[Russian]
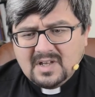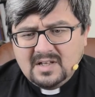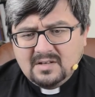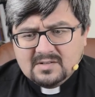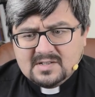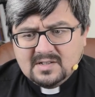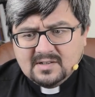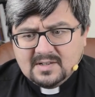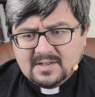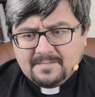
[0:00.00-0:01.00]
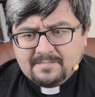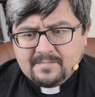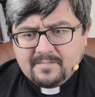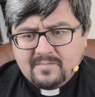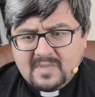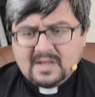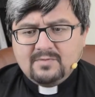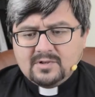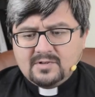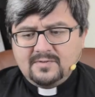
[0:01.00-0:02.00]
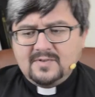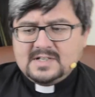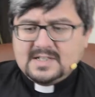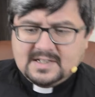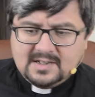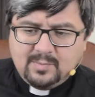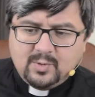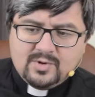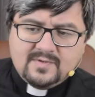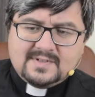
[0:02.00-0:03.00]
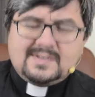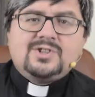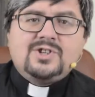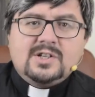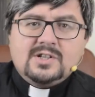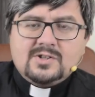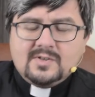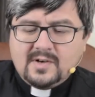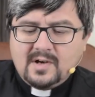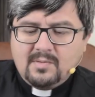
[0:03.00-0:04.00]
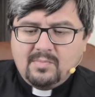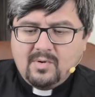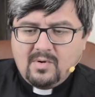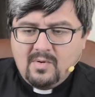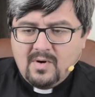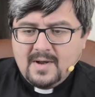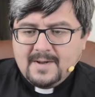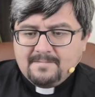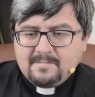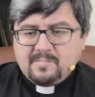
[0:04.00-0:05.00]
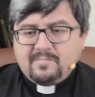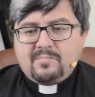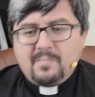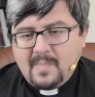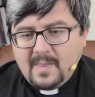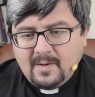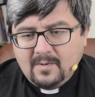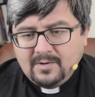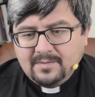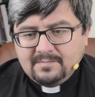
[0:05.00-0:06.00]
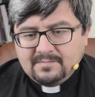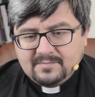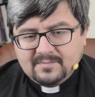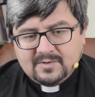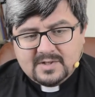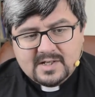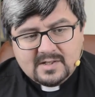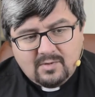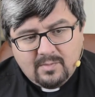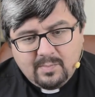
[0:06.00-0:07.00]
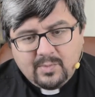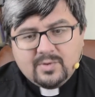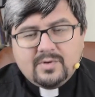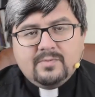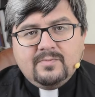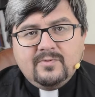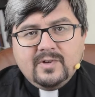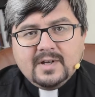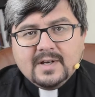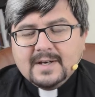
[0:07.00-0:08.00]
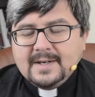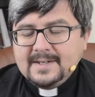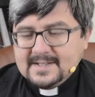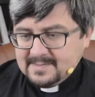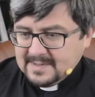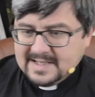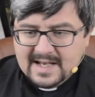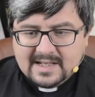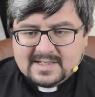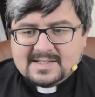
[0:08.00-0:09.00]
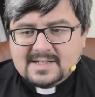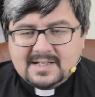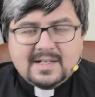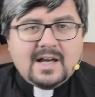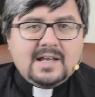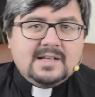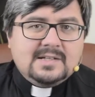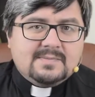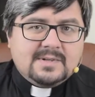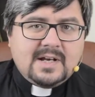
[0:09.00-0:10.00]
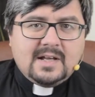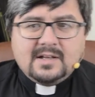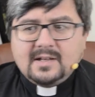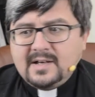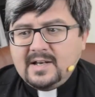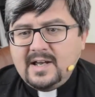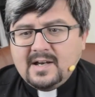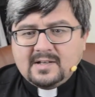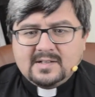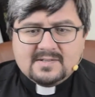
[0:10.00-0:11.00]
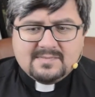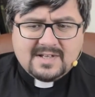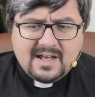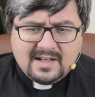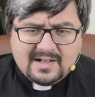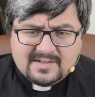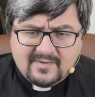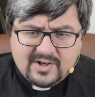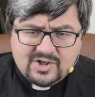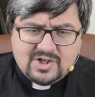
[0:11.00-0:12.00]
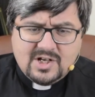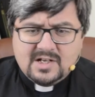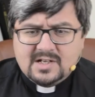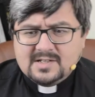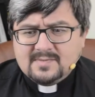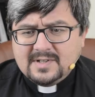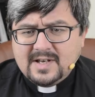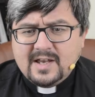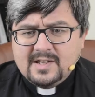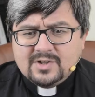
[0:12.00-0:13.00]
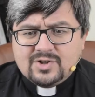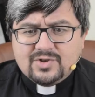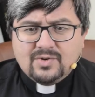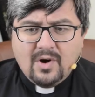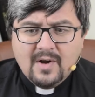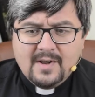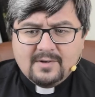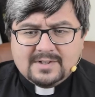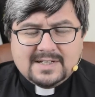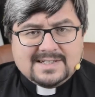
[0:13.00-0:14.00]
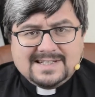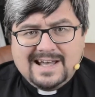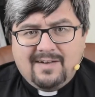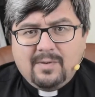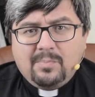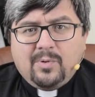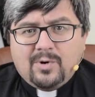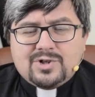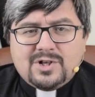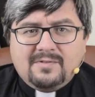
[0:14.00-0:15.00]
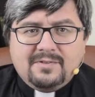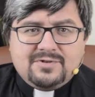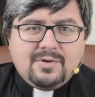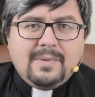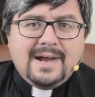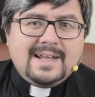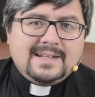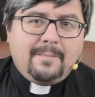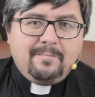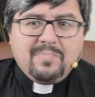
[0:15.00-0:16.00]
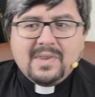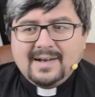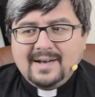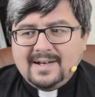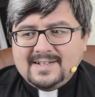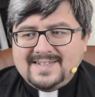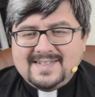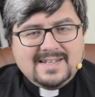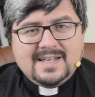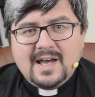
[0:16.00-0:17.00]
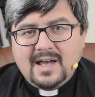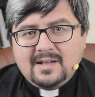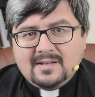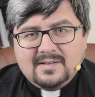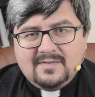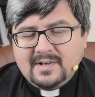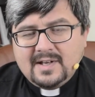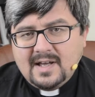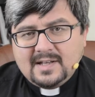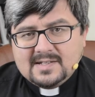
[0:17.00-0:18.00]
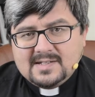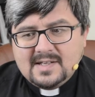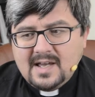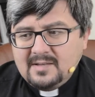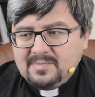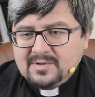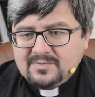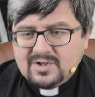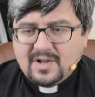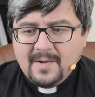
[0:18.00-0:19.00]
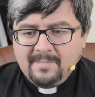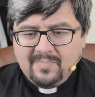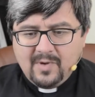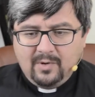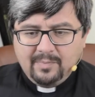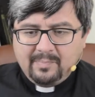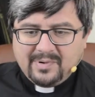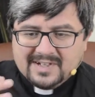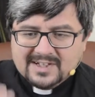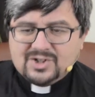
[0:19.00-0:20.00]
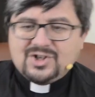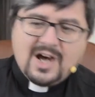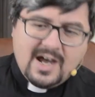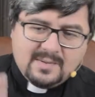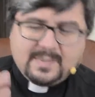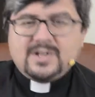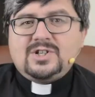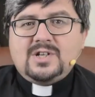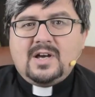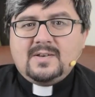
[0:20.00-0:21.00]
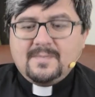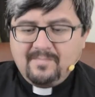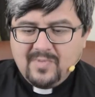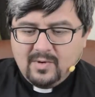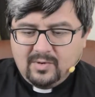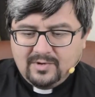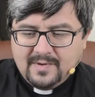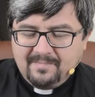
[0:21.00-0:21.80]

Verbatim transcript: и он сделал это. И вот весь этот путь возвращения человека к Богу, он вот знаете, такой путь любви. Несмотря на страдания, несмотря на грех, несмотря на развращение, несмотря ни на что, вот слава Божья во всем этом а, сияет невероятно, сияет, потому что Он продолжает прощать. Он